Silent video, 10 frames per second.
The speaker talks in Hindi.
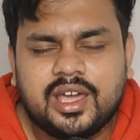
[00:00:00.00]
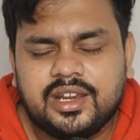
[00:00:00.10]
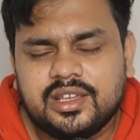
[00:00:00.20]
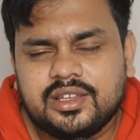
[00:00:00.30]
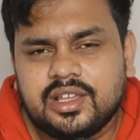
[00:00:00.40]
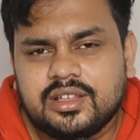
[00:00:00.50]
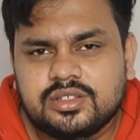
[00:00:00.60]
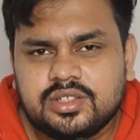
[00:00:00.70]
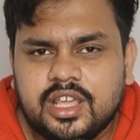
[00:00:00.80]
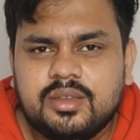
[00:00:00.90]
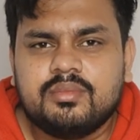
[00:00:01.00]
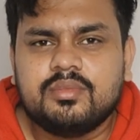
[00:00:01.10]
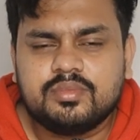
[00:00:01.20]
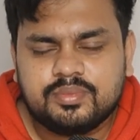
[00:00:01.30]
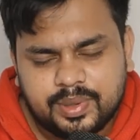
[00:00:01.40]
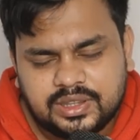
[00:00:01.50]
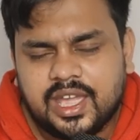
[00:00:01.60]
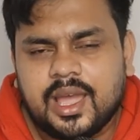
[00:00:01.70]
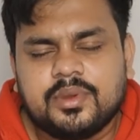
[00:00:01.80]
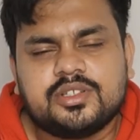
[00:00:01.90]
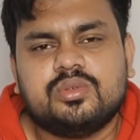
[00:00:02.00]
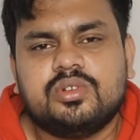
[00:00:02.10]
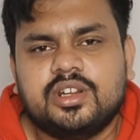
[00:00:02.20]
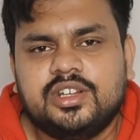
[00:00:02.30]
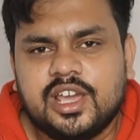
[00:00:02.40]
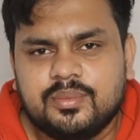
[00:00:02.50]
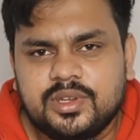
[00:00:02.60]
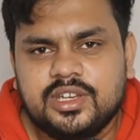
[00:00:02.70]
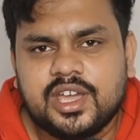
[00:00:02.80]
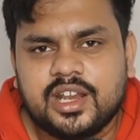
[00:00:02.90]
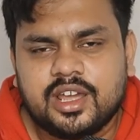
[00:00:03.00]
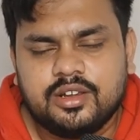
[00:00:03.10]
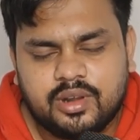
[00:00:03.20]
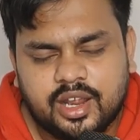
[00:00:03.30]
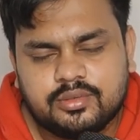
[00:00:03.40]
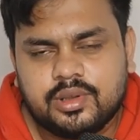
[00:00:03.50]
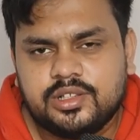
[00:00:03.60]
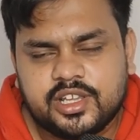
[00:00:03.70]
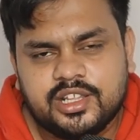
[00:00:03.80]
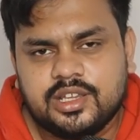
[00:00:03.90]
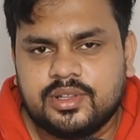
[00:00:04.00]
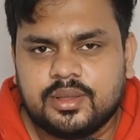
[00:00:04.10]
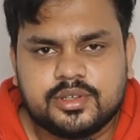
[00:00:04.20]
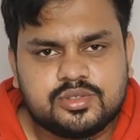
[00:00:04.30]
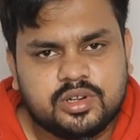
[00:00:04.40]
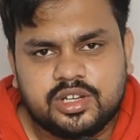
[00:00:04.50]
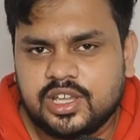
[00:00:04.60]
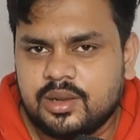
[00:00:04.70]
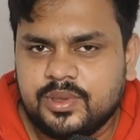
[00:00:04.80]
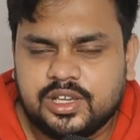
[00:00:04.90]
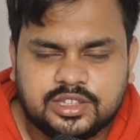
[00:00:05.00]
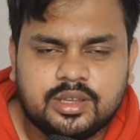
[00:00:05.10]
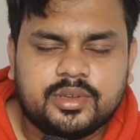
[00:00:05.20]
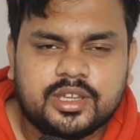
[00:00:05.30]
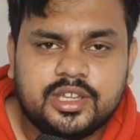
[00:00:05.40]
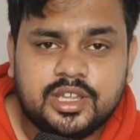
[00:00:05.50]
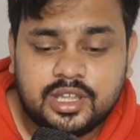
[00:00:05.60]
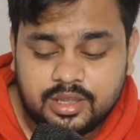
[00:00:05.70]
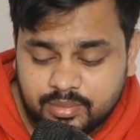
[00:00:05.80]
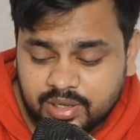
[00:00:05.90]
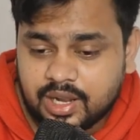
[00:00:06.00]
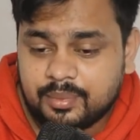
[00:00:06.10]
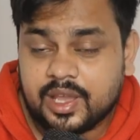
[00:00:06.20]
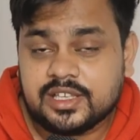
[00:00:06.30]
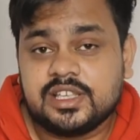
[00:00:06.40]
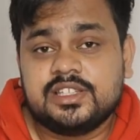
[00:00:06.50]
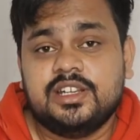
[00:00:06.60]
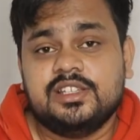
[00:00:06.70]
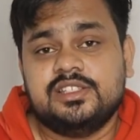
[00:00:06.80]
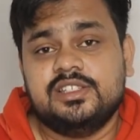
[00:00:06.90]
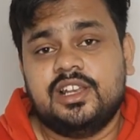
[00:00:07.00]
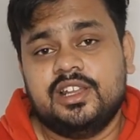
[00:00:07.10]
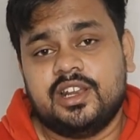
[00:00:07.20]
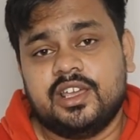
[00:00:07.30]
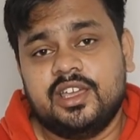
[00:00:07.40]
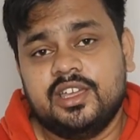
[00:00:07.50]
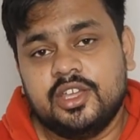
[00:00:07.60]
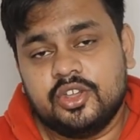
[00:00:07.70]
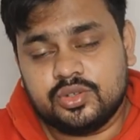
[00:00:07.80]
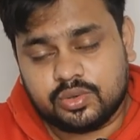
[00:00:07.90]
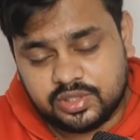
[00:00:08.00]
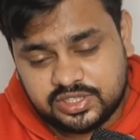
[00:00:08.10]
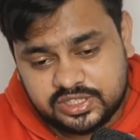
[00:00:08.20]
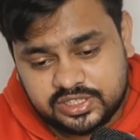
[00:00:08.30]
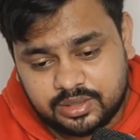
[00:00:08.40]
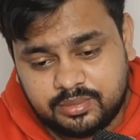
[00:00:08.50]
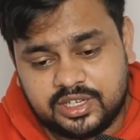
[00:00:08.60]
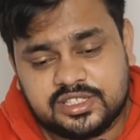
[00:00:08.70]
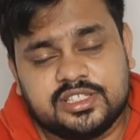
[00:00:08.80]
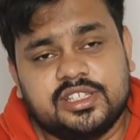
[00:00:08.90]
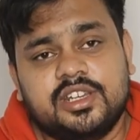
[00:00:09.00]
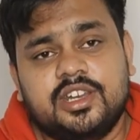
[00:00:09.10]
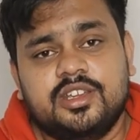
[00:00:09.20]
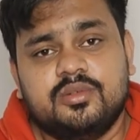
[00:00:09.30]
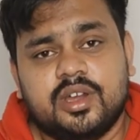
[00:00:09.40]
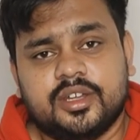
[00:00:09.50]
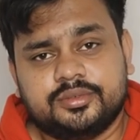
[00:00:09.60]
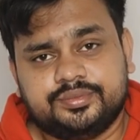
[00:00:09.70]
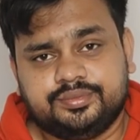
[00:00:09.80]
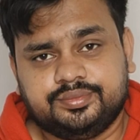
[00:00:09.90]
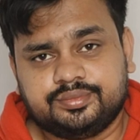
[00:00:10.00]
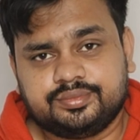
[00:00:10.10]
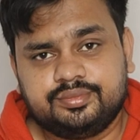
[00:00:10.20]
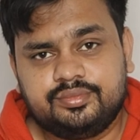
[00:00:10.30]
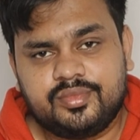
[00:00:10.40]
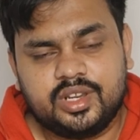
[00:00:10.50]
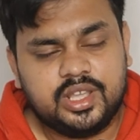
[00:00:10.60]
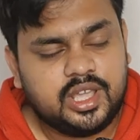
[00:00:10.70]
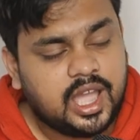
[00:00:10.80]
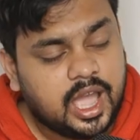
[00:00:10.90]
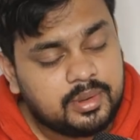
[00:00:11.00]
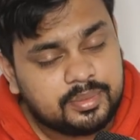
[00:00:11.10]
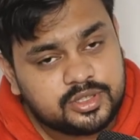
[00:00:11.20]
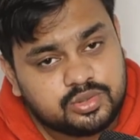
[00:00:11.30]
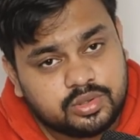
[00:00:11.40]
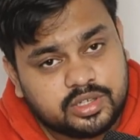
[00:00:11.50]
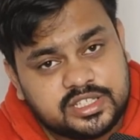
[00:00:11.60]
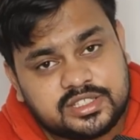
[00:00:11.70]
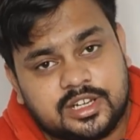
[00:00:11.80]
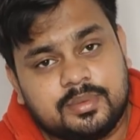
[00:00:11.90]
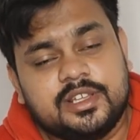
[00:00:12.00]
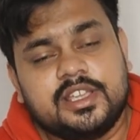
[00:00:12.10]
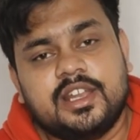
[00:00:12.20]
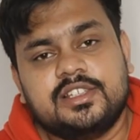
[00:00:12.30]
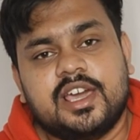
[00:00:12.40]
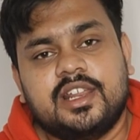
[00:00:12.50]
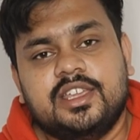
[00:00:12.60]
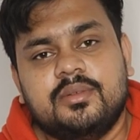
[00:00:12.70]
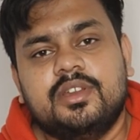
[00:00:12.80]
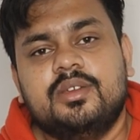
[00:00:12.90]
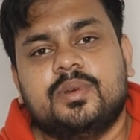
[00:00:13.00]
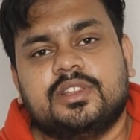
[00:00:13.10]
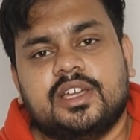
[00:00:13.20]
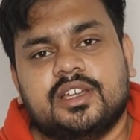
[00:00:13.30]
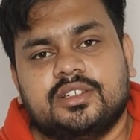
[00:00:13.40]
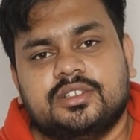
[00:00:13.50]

अरे नहीं पता है आपका शोर का टीआरपी नहीं आ रहा अनुराग ढवाल जाने के बाद आपका शो का टीआरपी खत्म है मगर आप ऐसे ऐसे डिसीजन ले रहे हैं जो कोई सीजन में डिसीजन ही नहीं हुआ है आप अपने शो को किस तरफ ले जाना चाह रहे हैं ये भी नहीं पता है